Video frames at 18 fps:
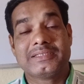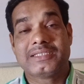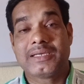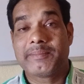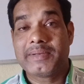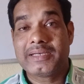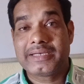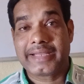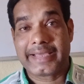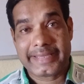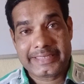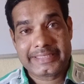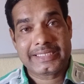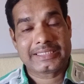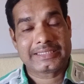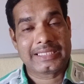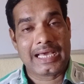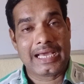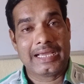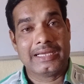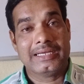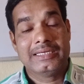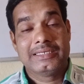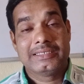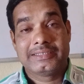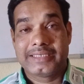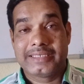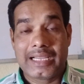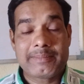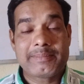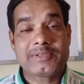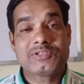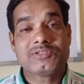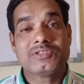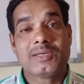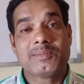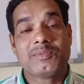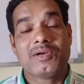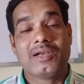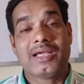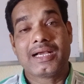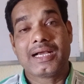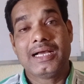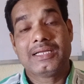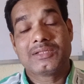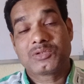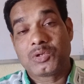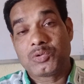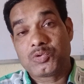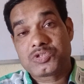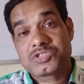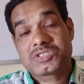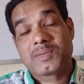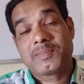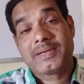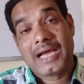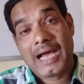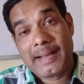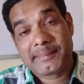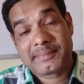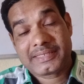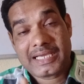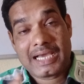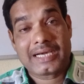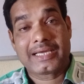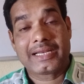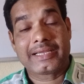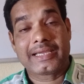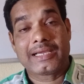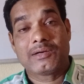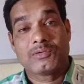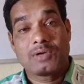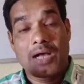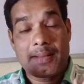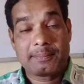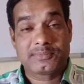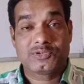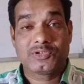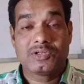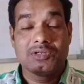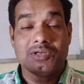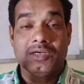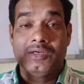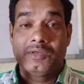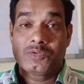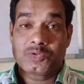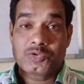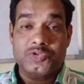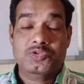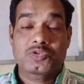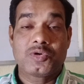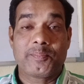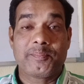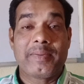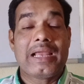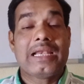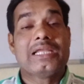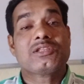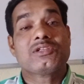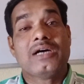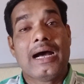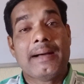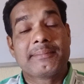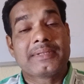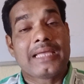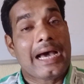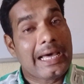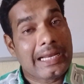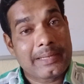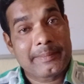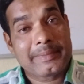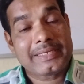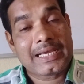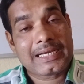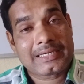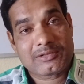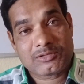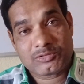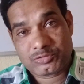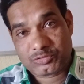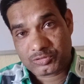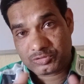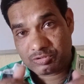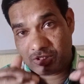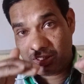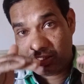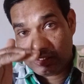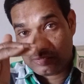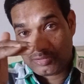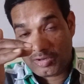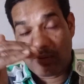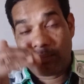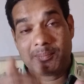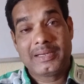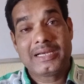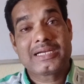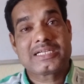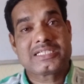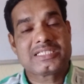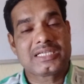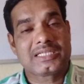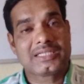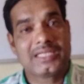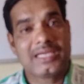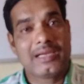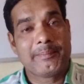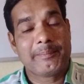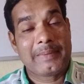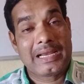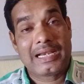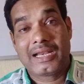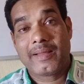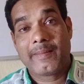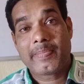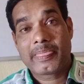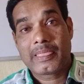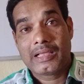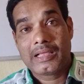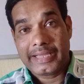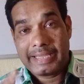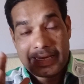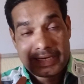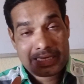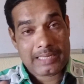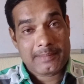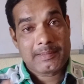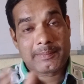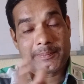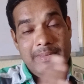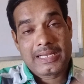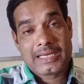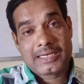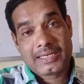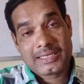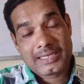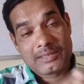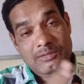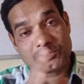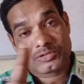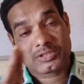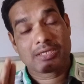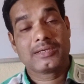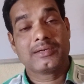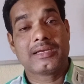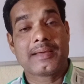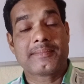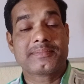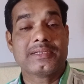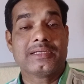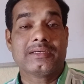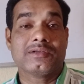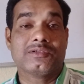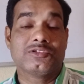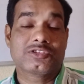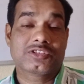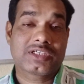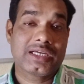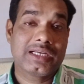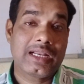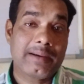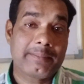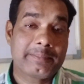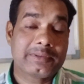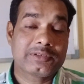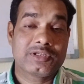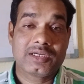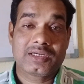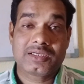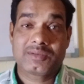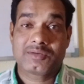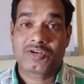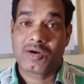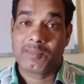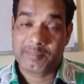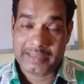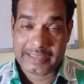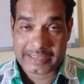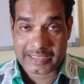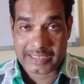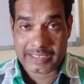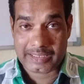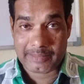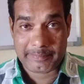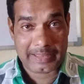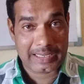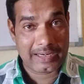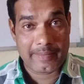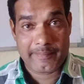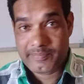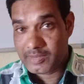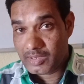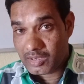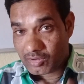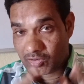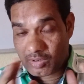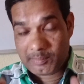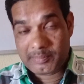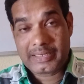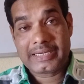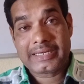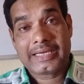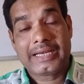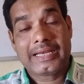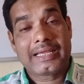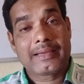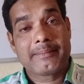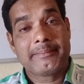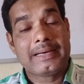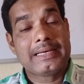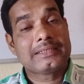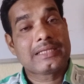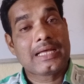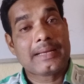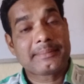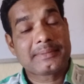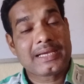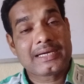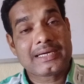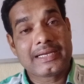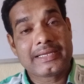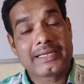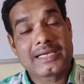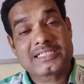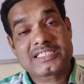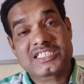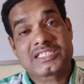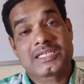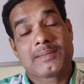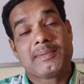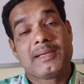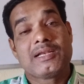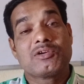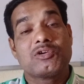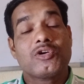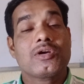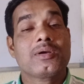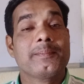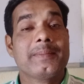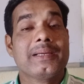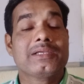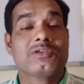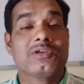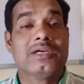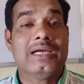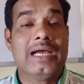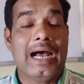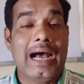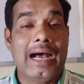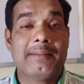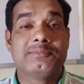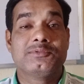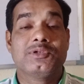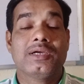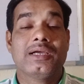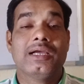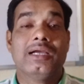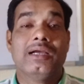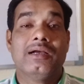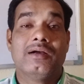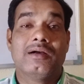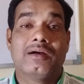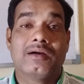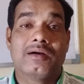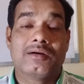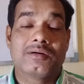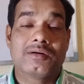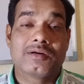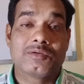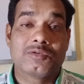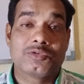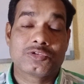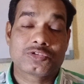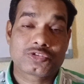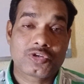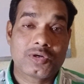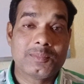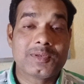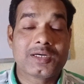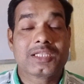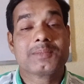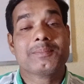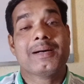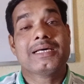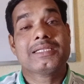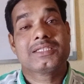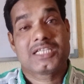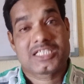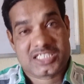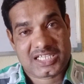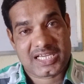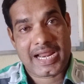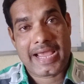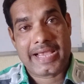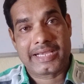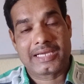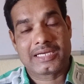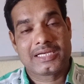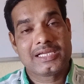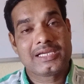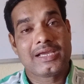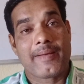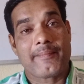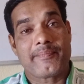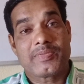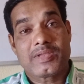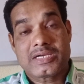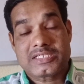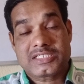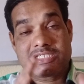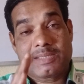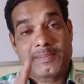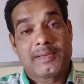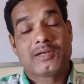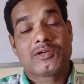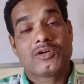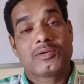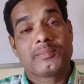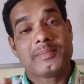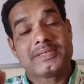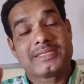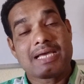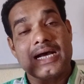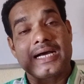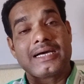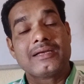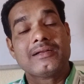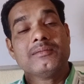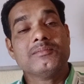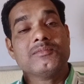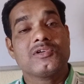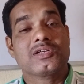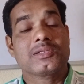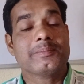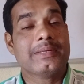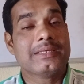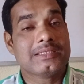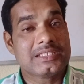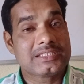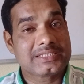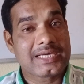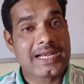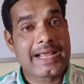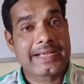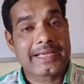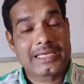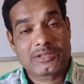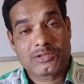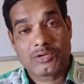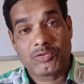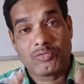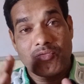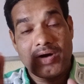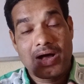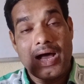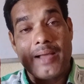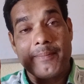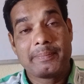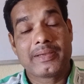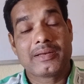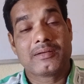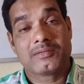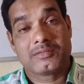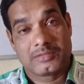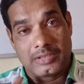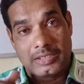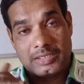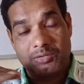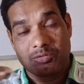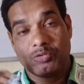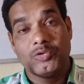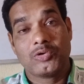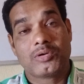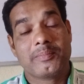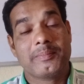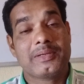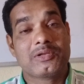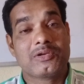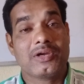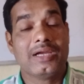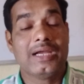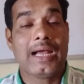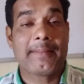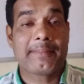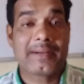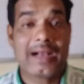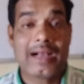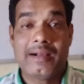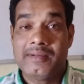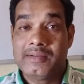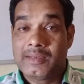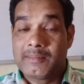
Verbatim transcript: ज़मीन नहीं देता है नहीं बेचूंगा बोलेगा तो उस समय आप क्या करेंगे वो आप जो है उसको पहले तो आप थाने में जाकर उसको जो है कंप्लेन कर सकते हैं पहले एग्रीमेंट बना रखा है उसके नाम से उसके नाम पर जो है कंप्लेन करेंगे पहले कंप्लेन करने के बाद आप क्या करेंगे सिविल कोर्ट में जो है आप जो है तो उसको मुकदमा दर्ज कराएंगे ठीक है सिविल कोर्ट में जाकर मुकदमा दर्ज कराएंगे तो वहाँ पर एक कोर्ट में जो है आपका